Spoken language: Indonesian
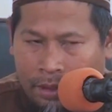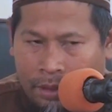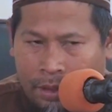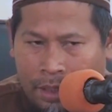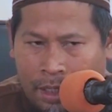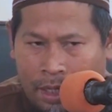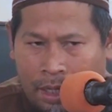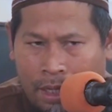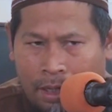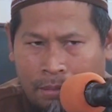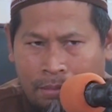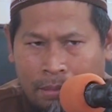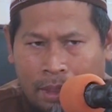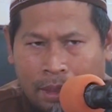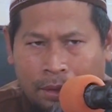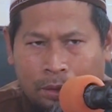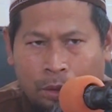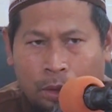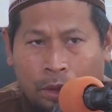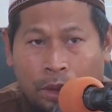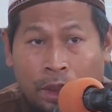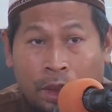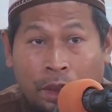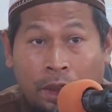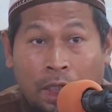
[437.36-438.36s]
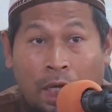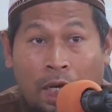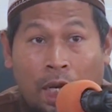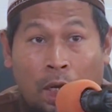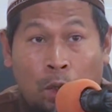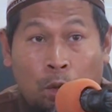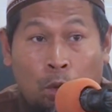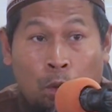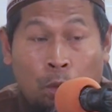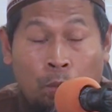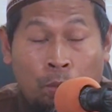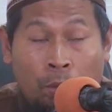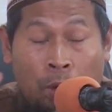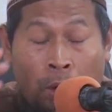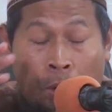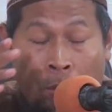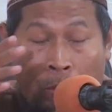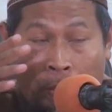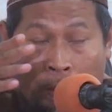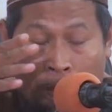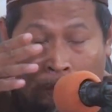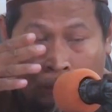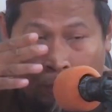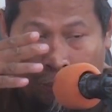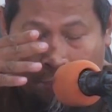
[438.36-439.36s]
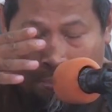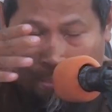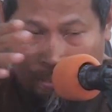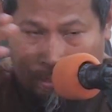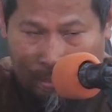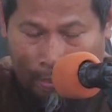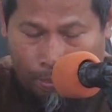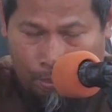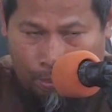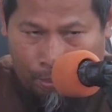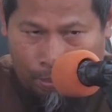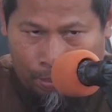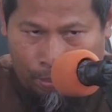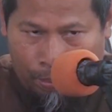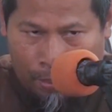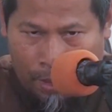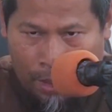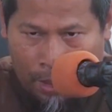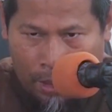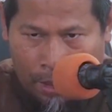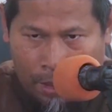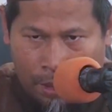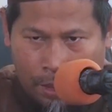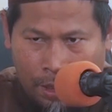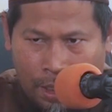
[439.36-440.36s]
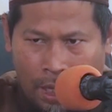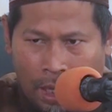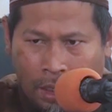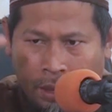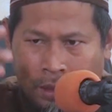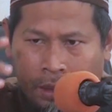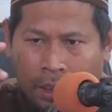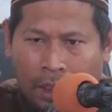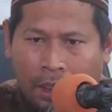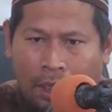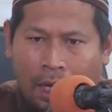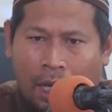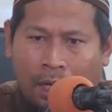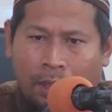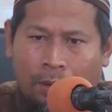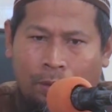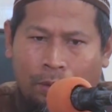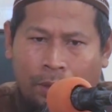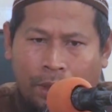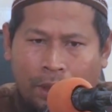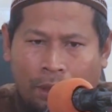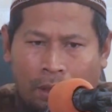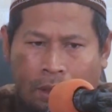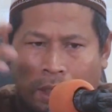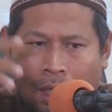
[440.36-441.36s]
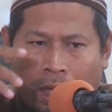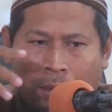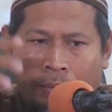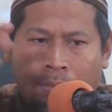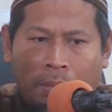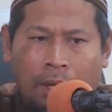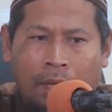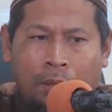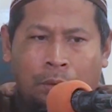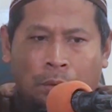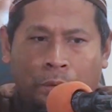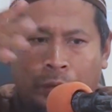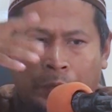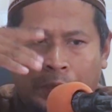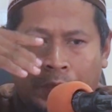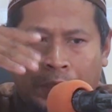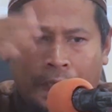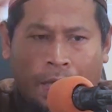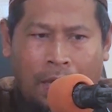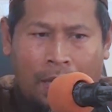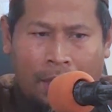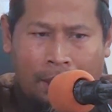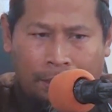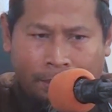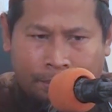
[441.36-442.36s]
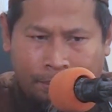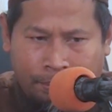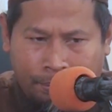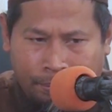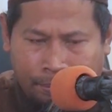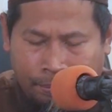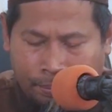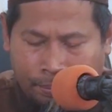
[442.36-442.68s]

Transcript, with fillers: ya maksudnya jalan umum yang dilalui oleh manusia